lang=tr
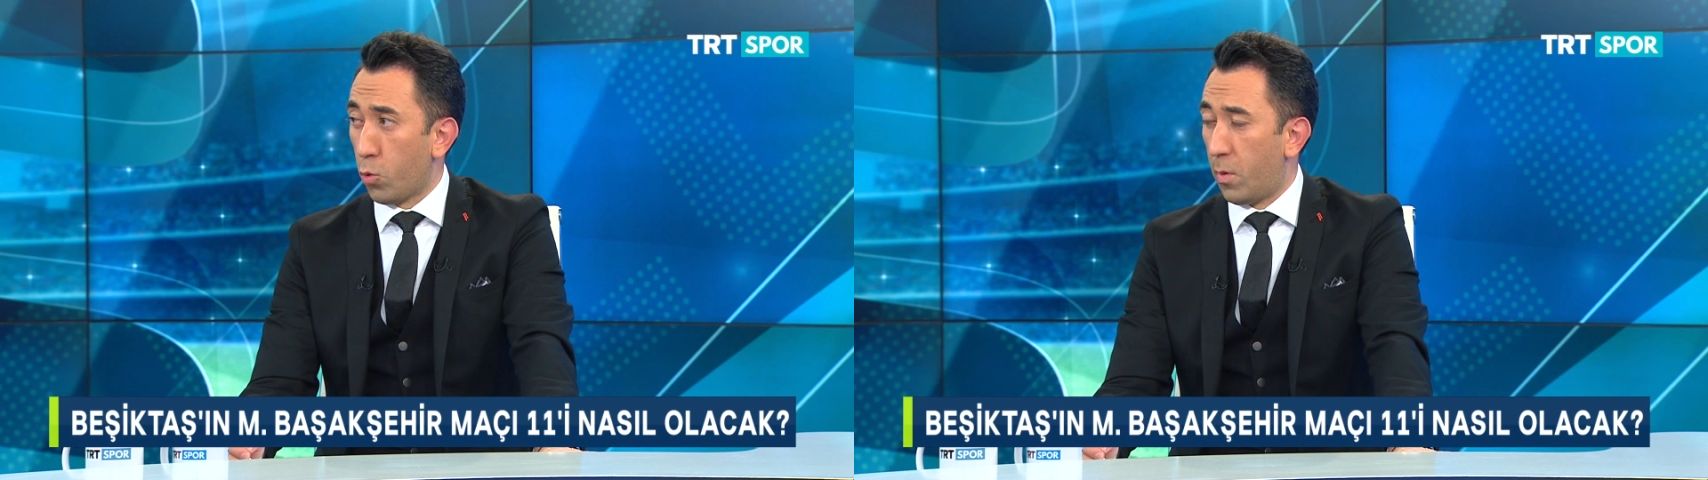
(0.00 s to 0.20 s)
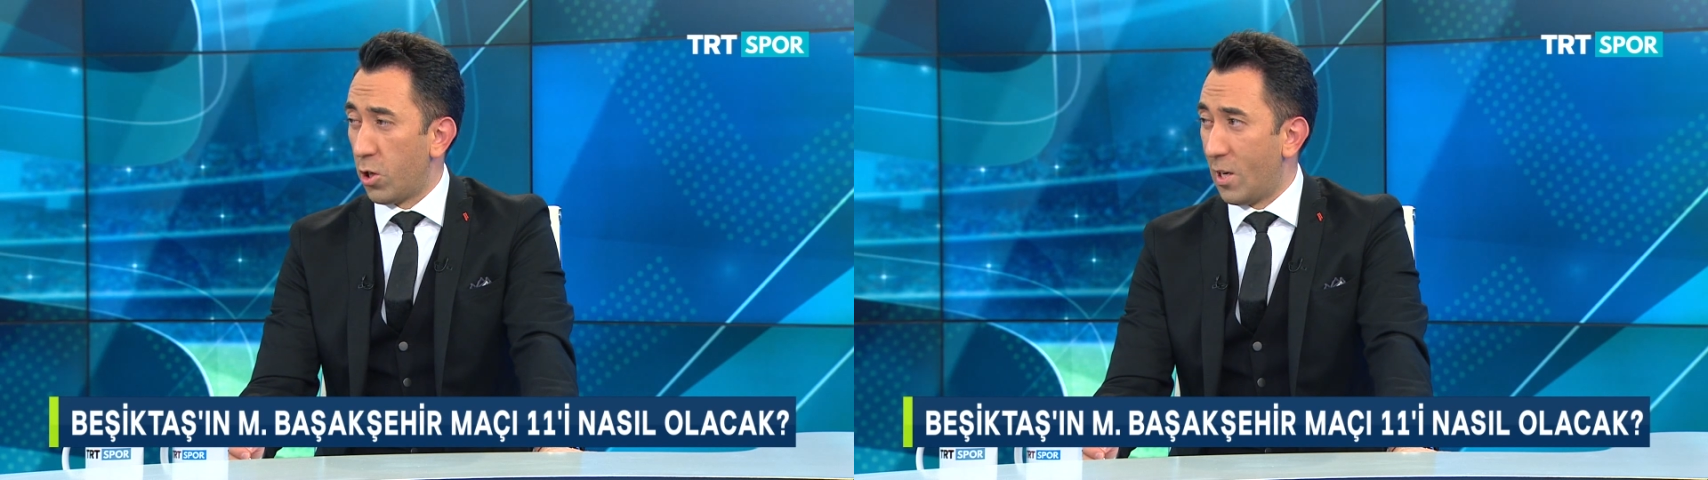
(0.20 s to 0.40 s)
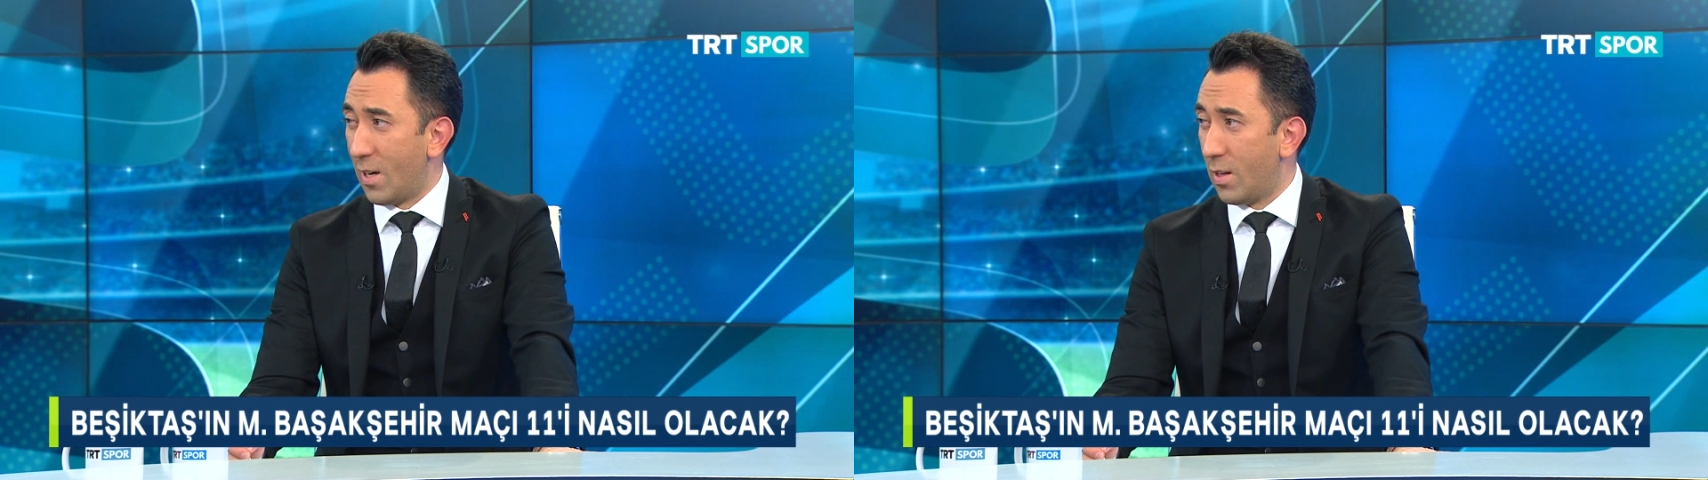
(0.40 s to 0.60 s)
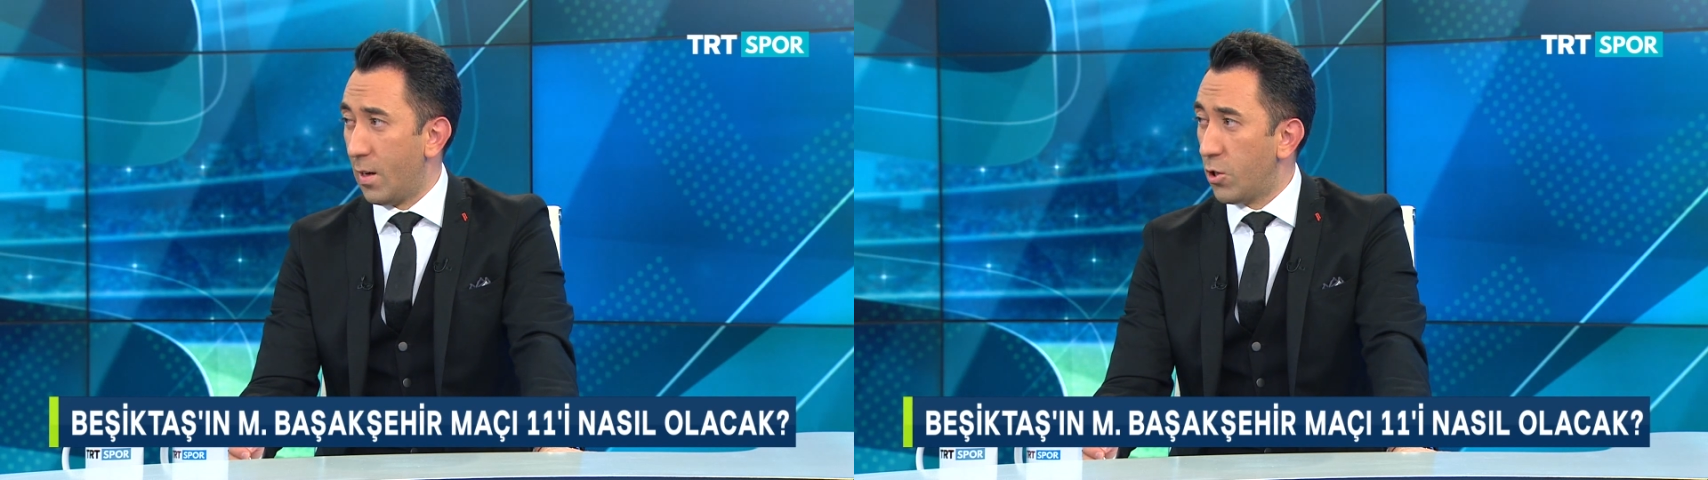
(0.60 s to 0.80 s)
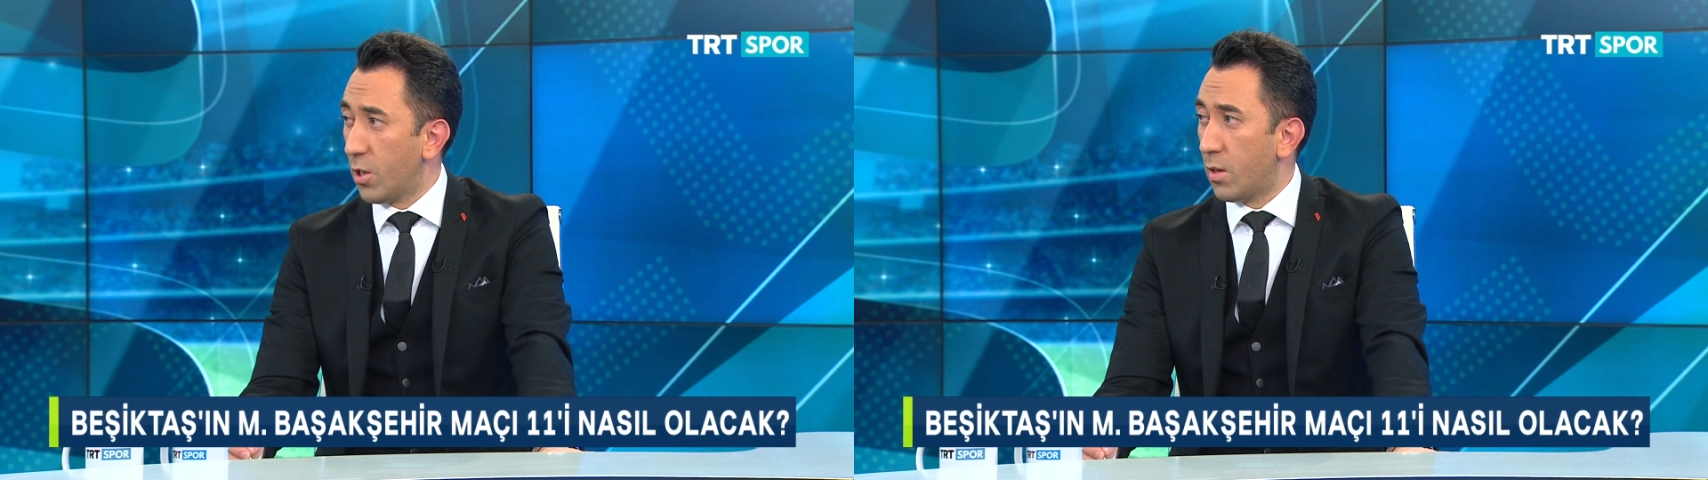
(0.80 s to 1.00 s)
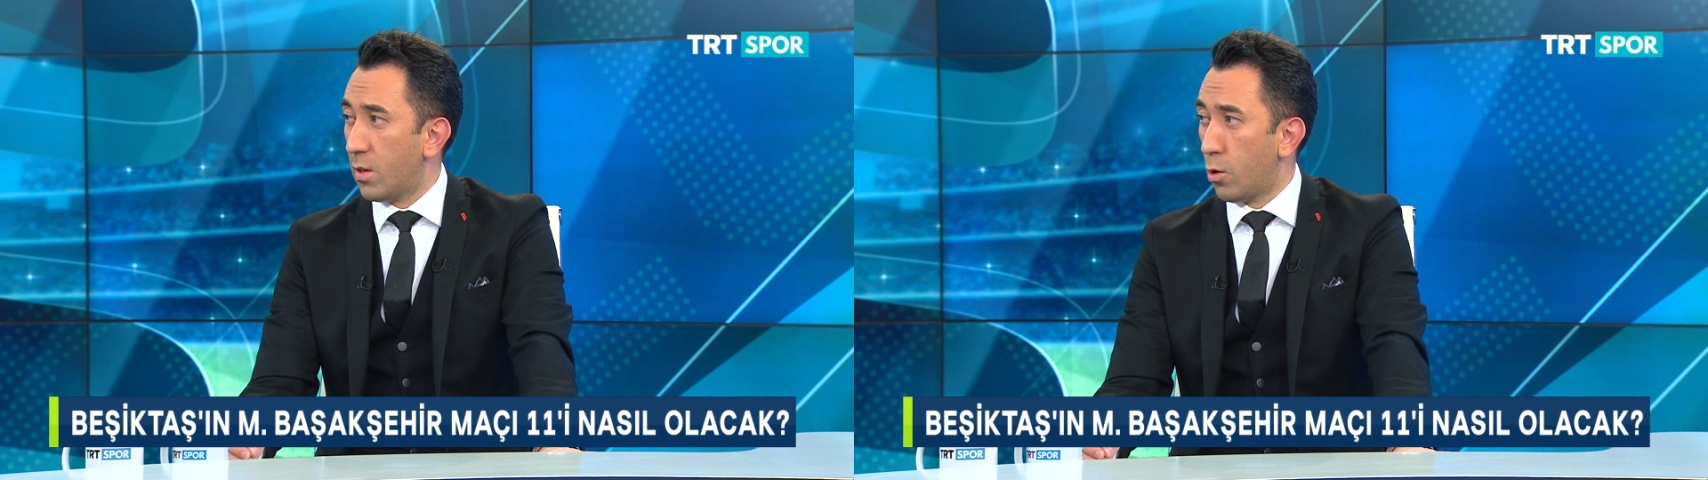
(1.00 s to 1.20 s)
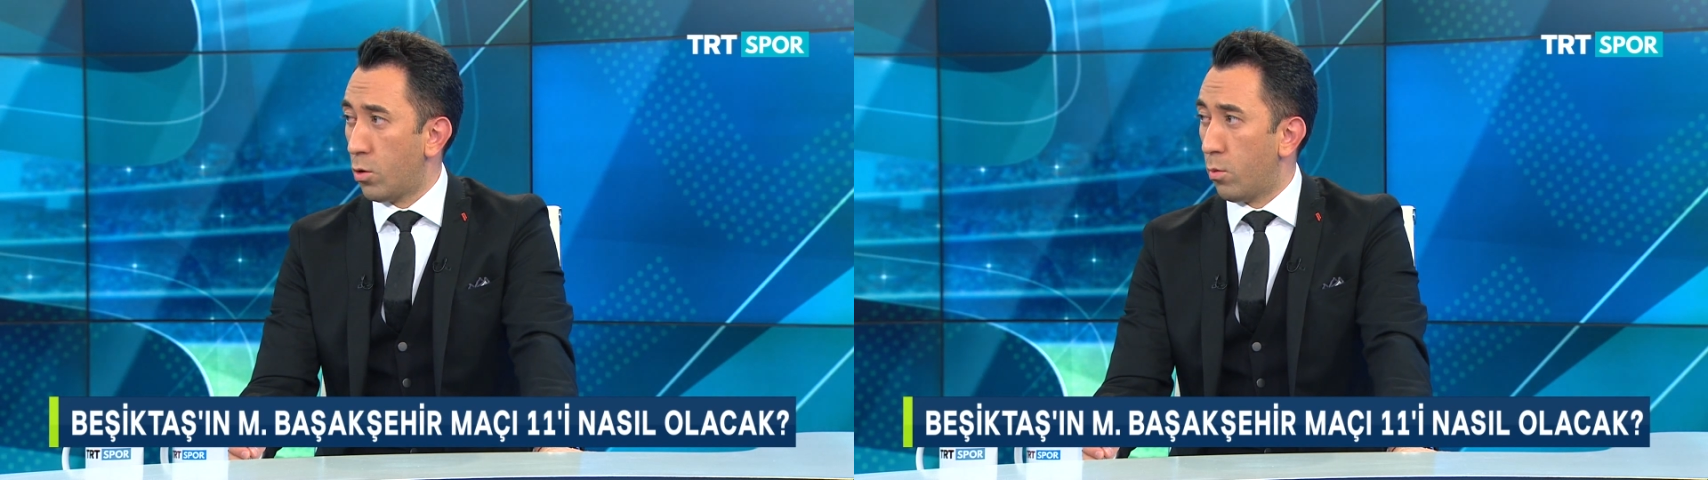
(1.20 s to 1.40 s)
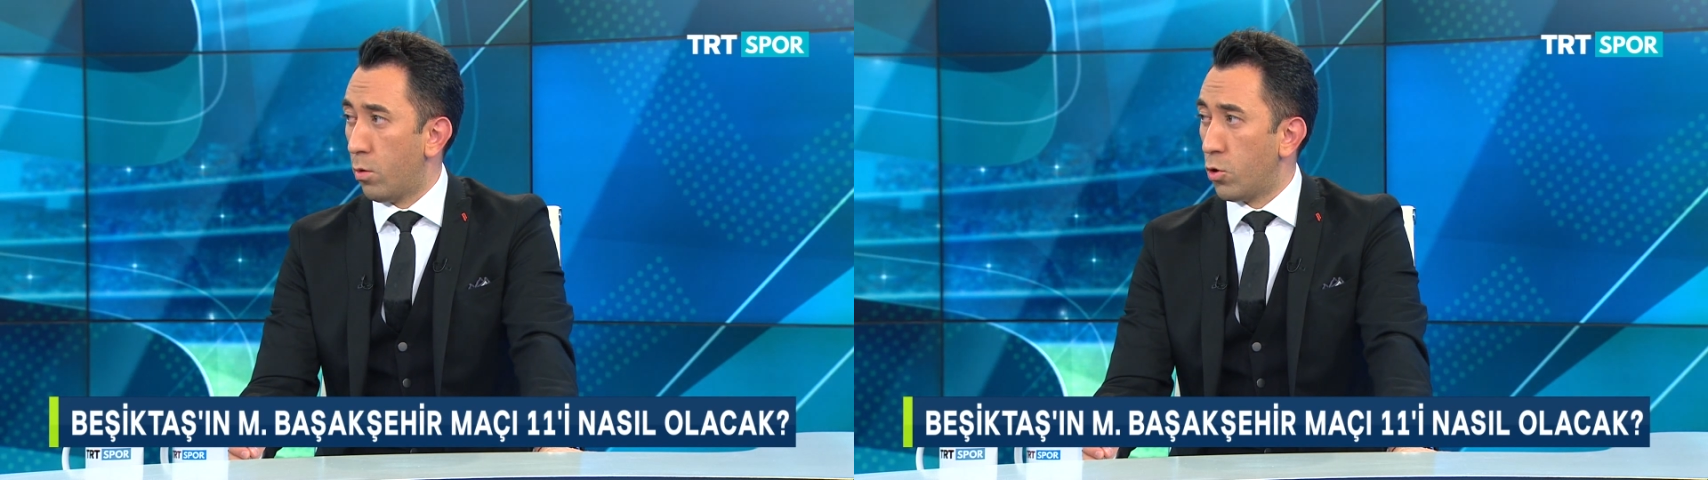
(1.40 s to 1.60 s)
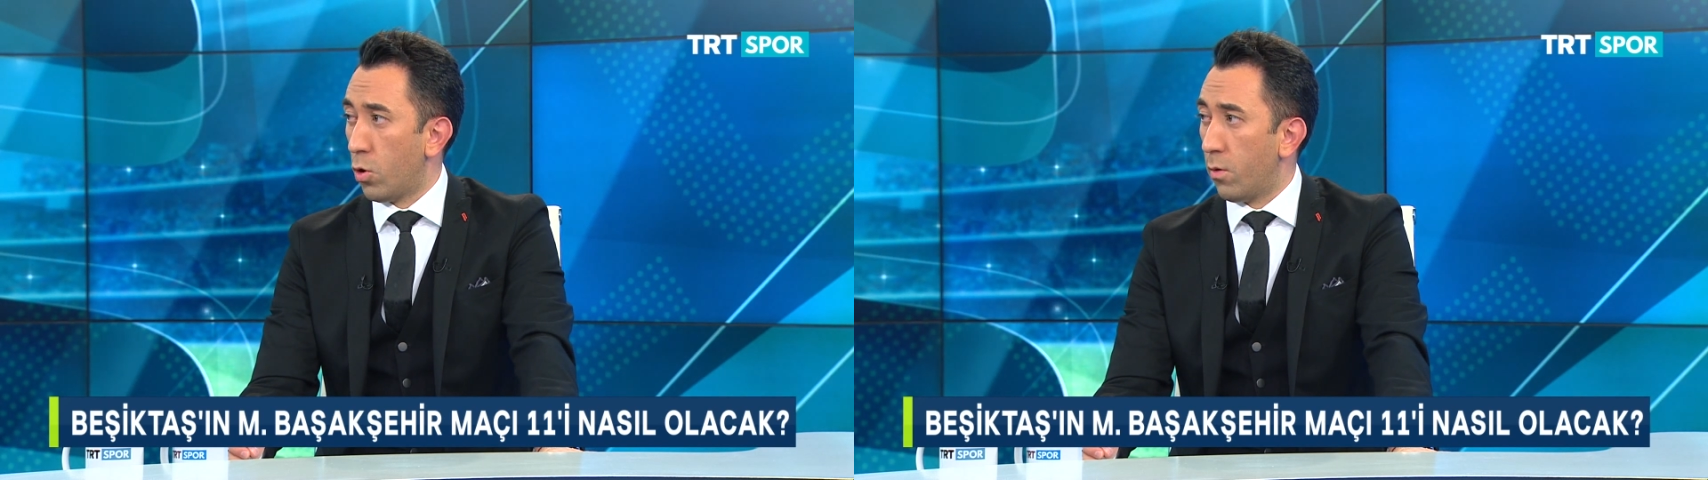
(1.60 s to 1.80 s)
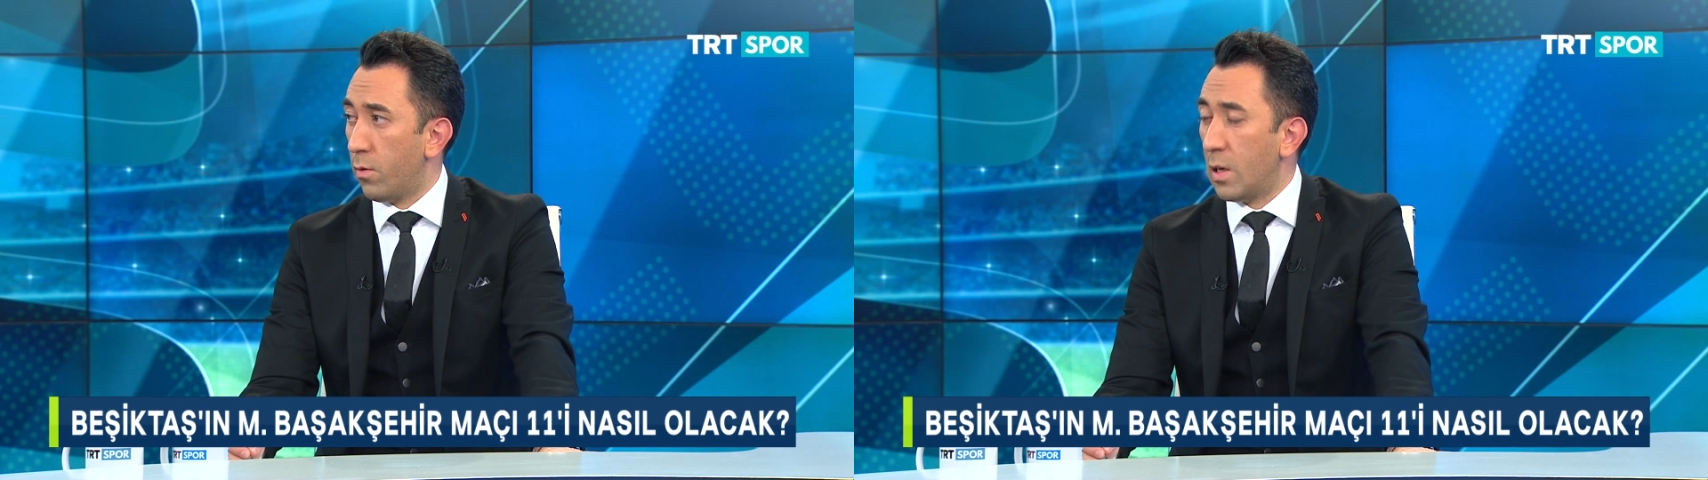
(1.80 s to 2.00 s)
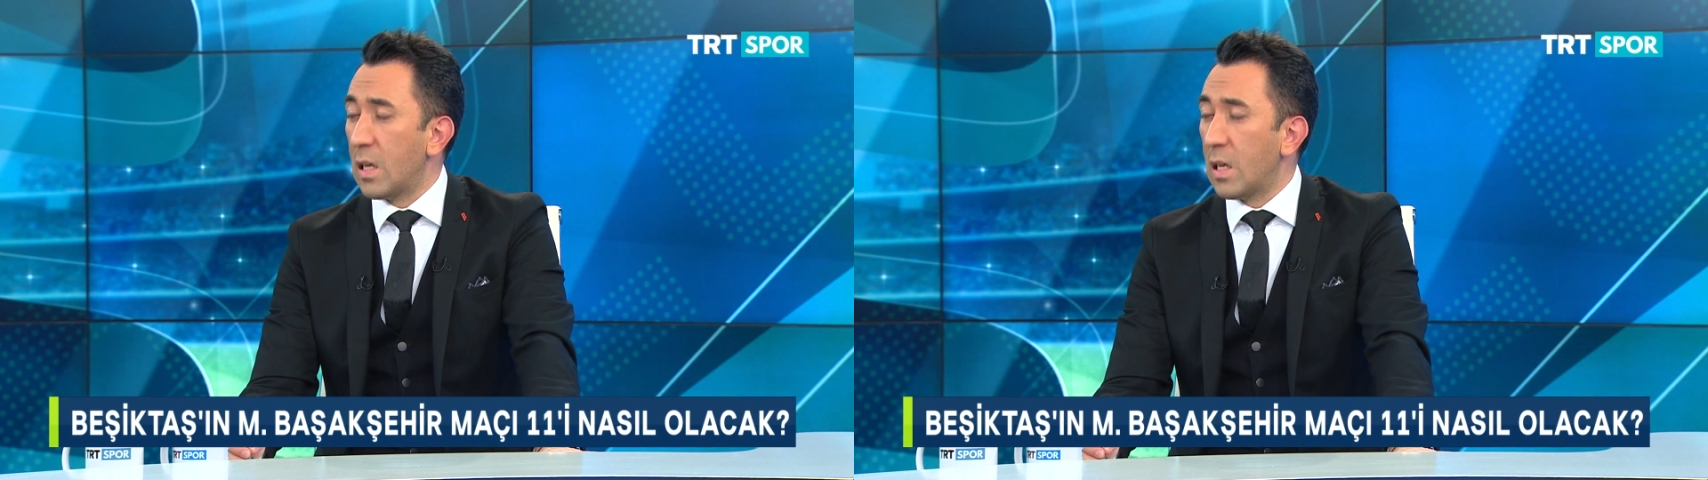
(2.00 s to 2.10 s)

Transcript: çok maç ertelenecek ki sezon boyunca.